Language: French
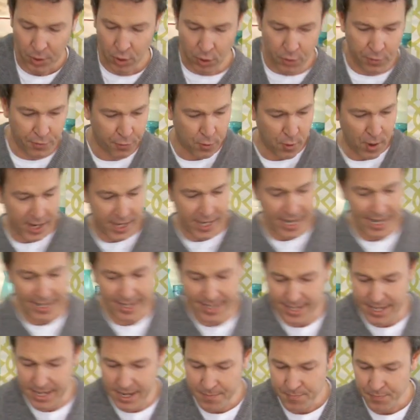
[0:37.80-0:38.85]
Une fois
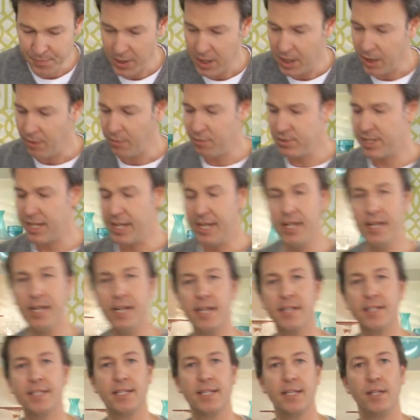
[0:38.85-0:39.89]
glacé, vous allez
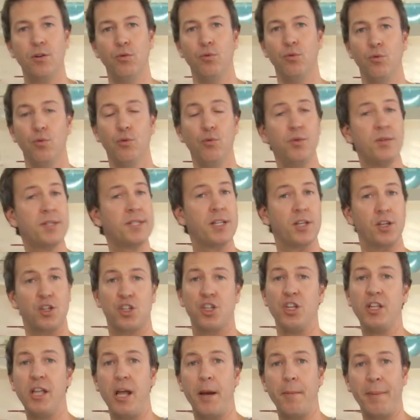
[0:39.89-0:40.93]
le laisser ou
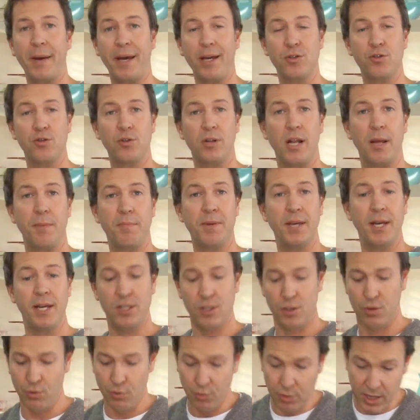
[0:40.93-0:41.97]
sécher température de la
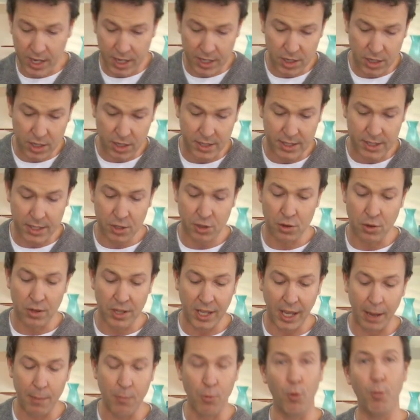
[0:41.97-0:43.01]
pièce, ou dans ce cas-ci, c'est
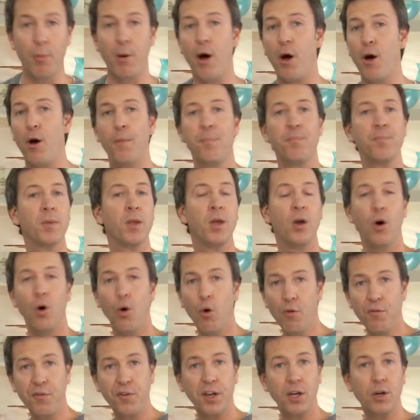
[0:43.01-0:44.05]
une crème au beurre,
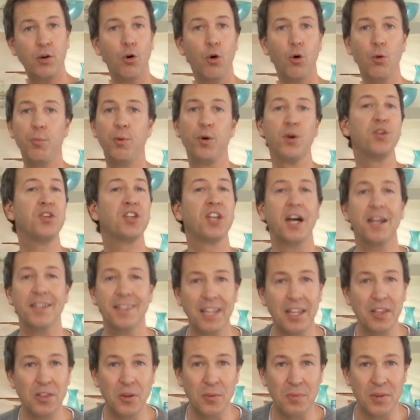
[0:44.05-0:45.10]
au frigo pour une
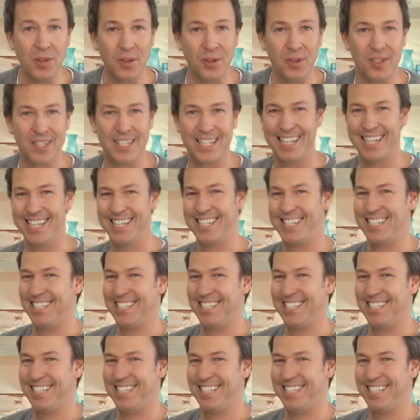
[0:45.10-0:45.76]
trentaine de minutes.